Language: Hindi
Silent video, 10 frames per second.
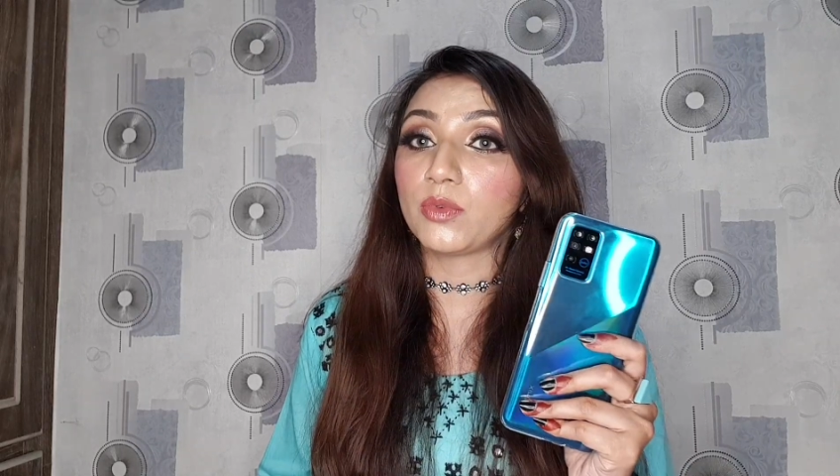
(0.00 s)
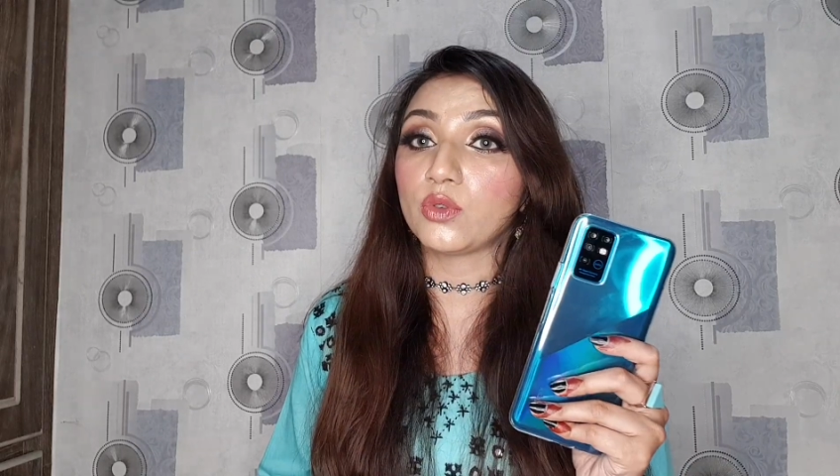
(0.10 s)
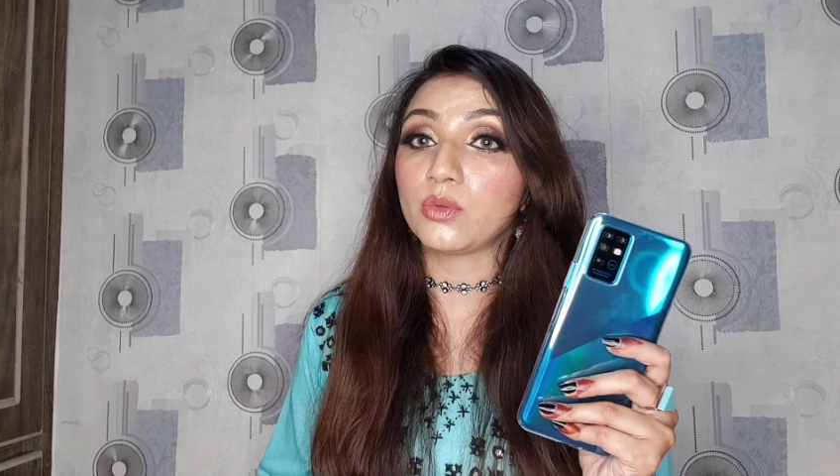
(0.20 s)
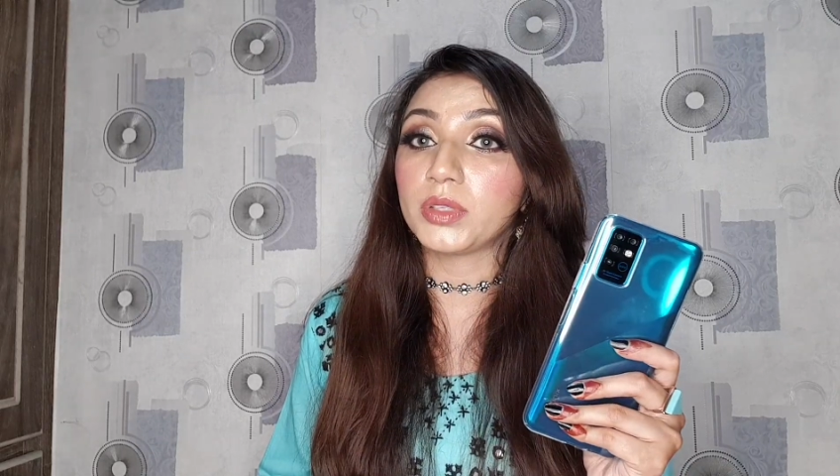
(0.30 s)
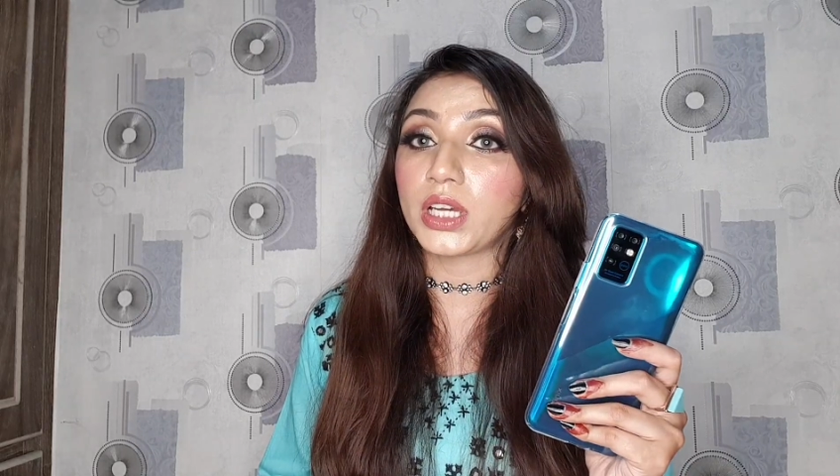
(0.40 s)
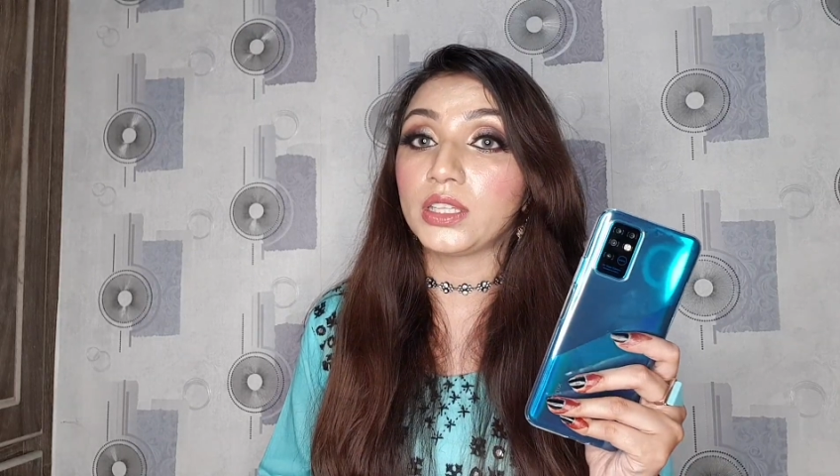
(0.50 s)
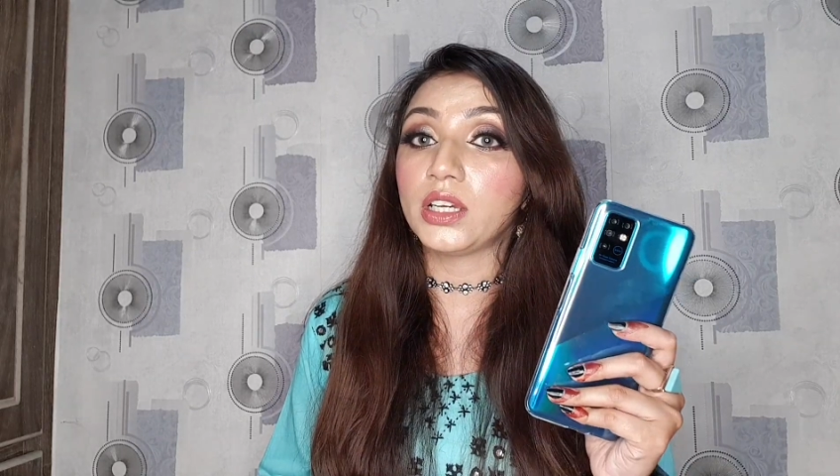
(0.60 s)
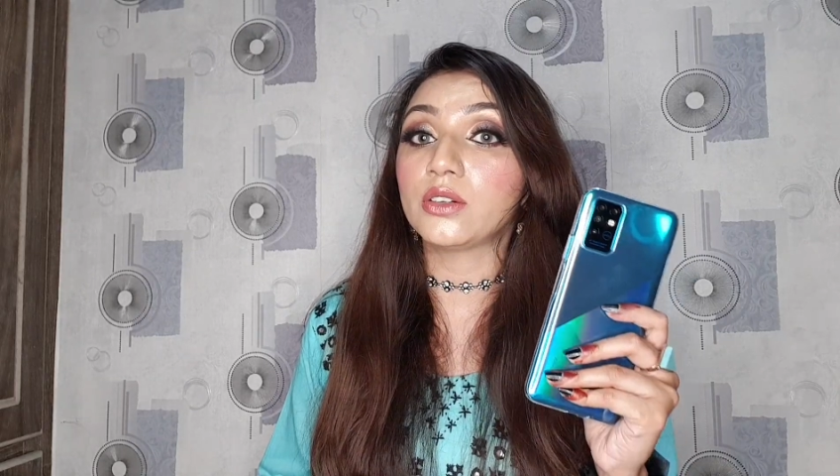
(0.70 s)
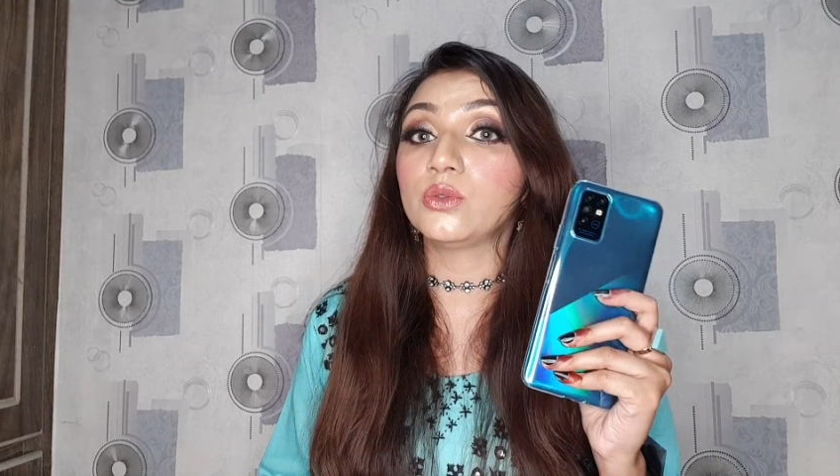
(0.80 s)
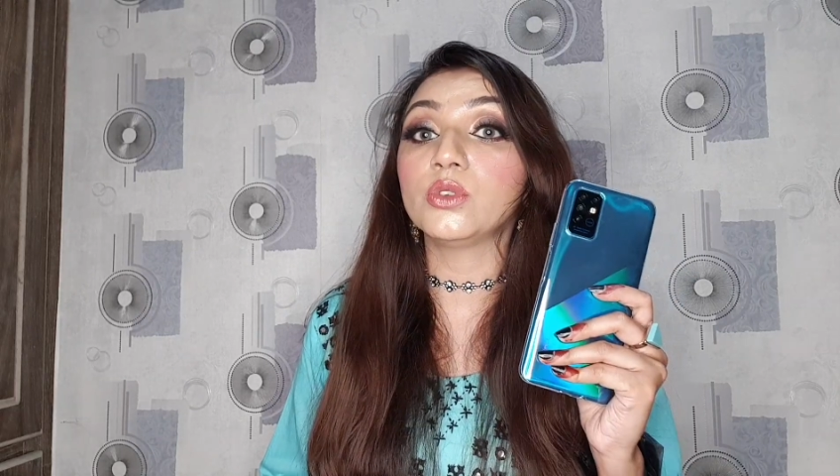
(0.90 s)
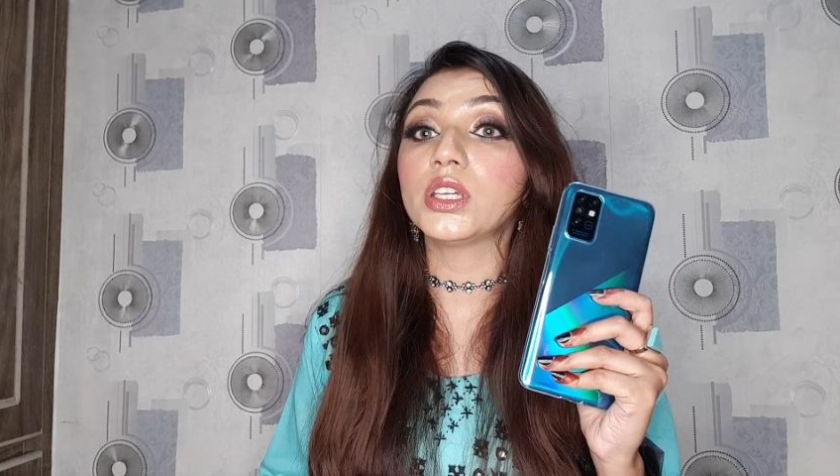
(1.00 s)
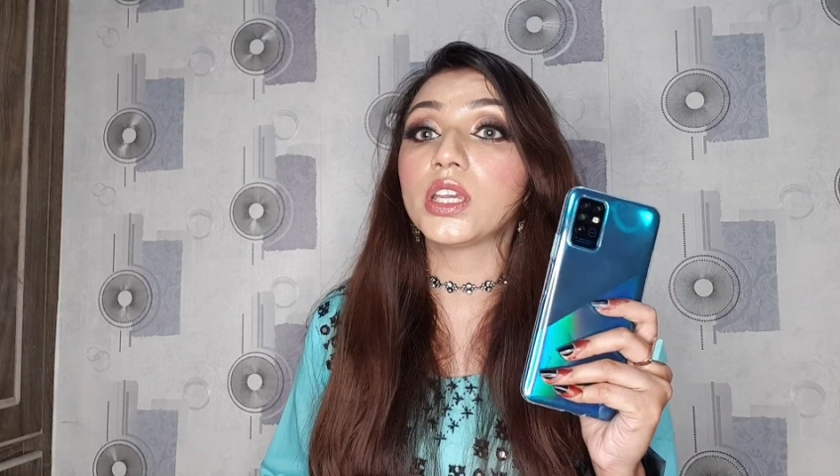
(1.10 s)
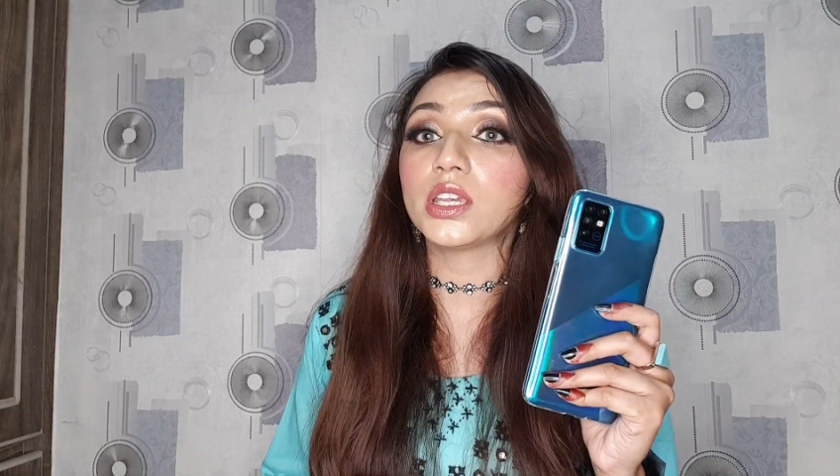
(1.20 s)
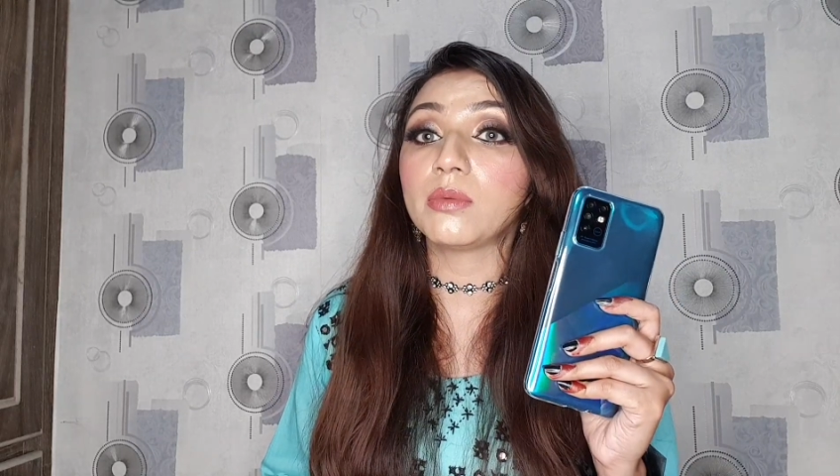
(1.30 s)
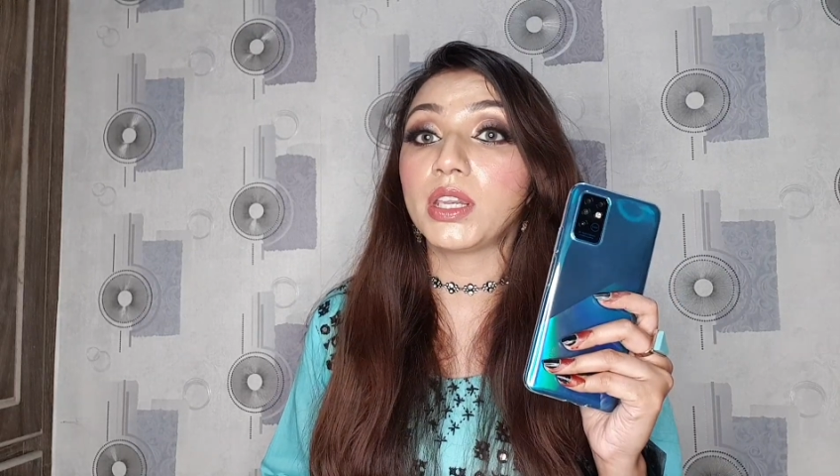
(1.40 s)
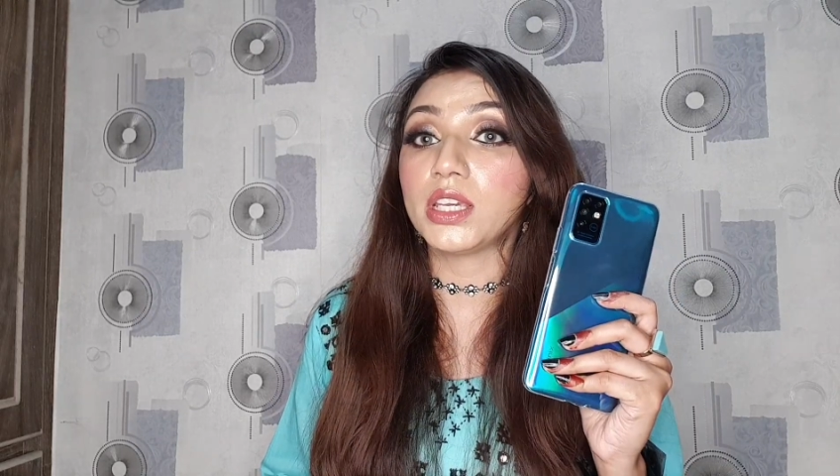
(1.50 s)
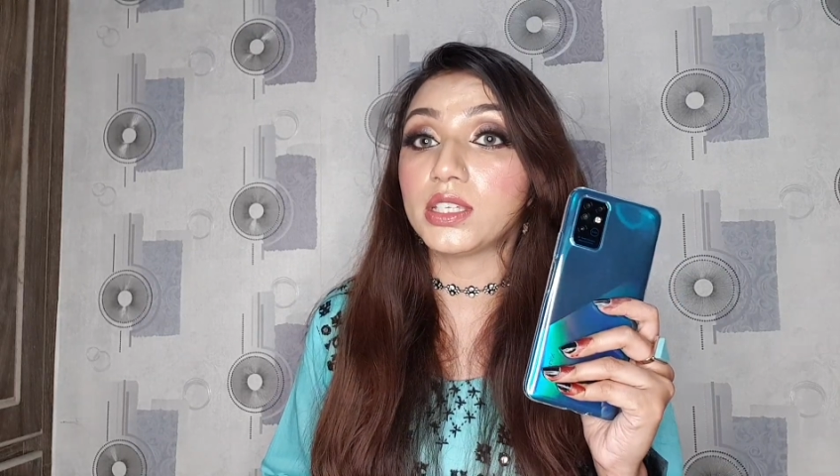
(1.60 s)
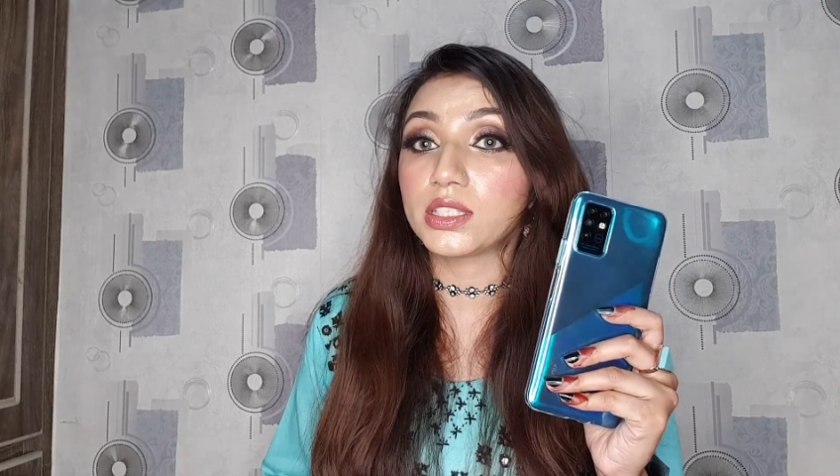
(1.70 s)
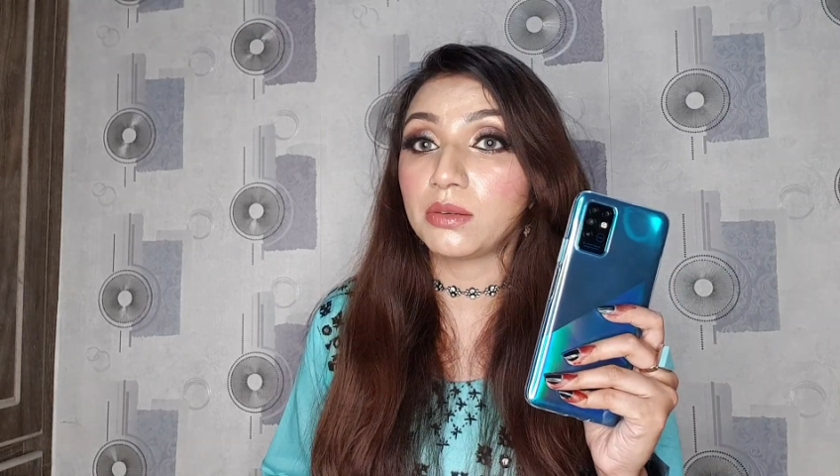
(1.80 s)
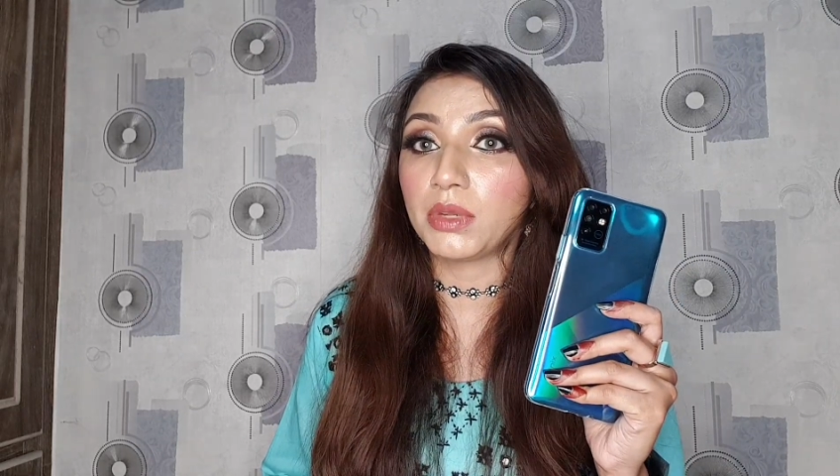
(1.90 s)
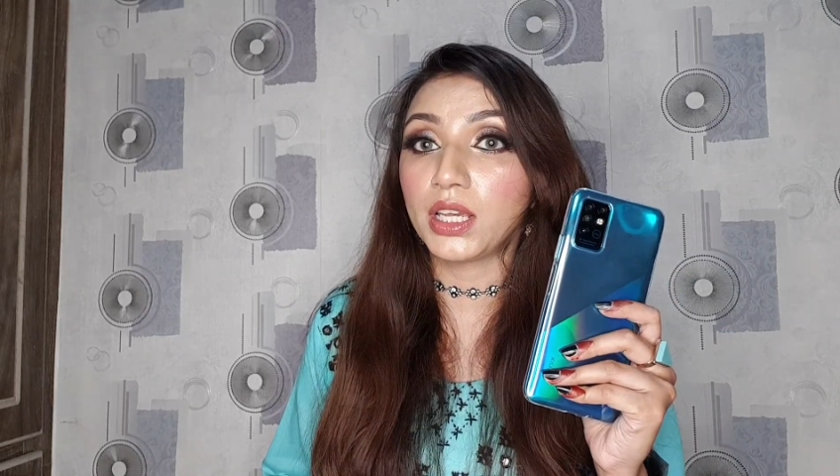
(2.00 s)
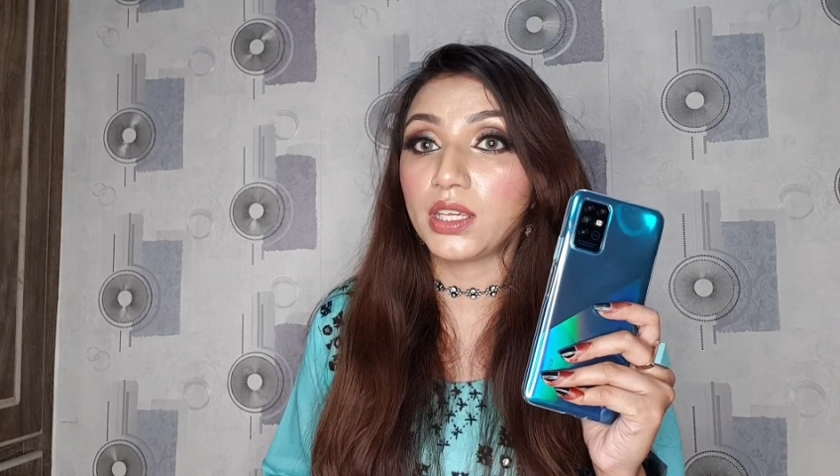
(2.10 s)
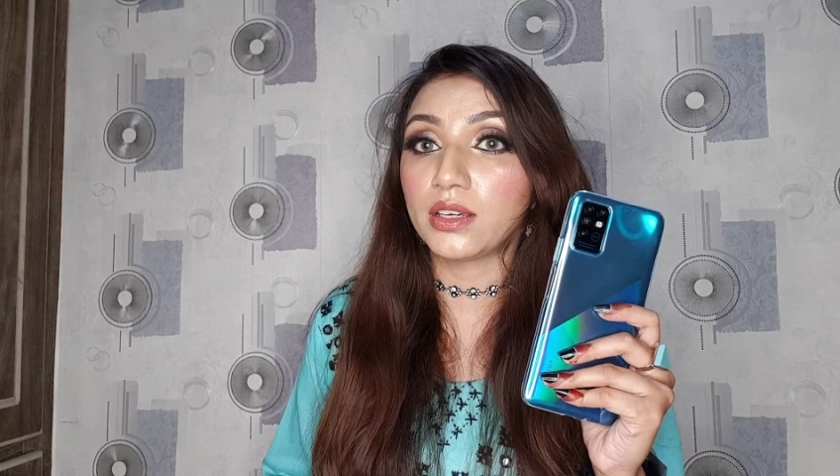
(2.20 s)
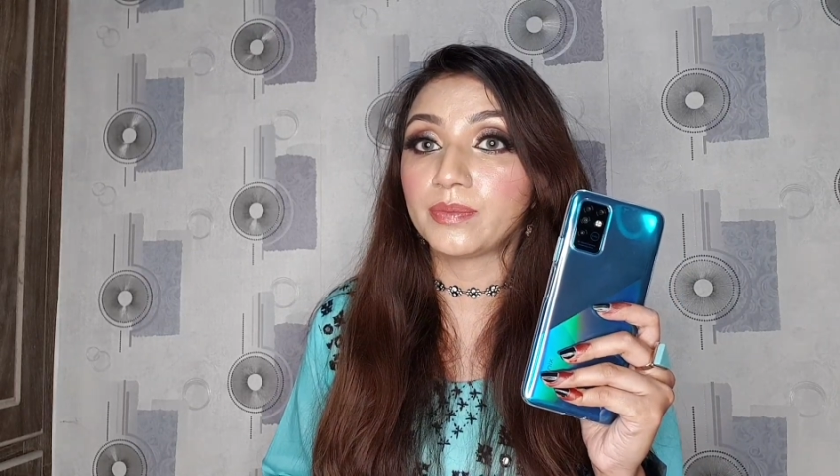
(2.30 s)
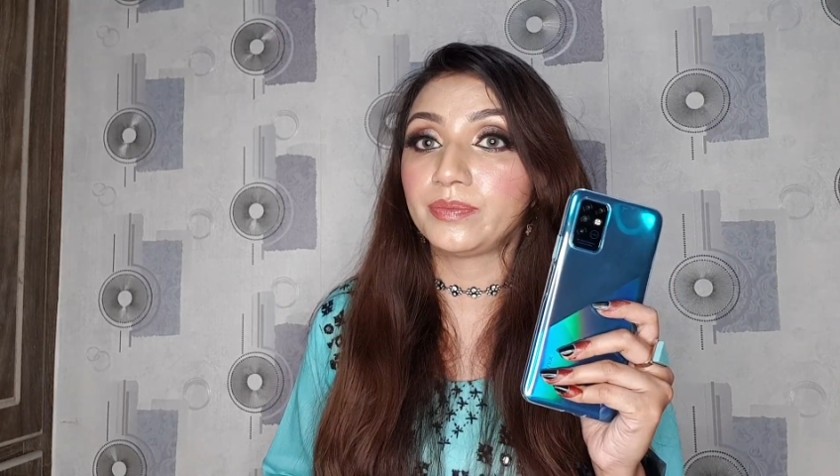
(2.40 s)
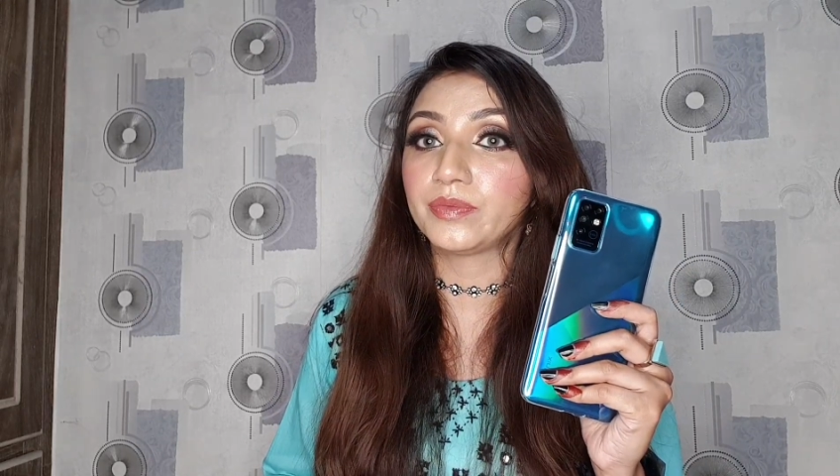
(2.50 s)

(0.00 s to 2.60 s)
आप लोगों को बता दिया करूँगी कि मैंने इससे बनाई है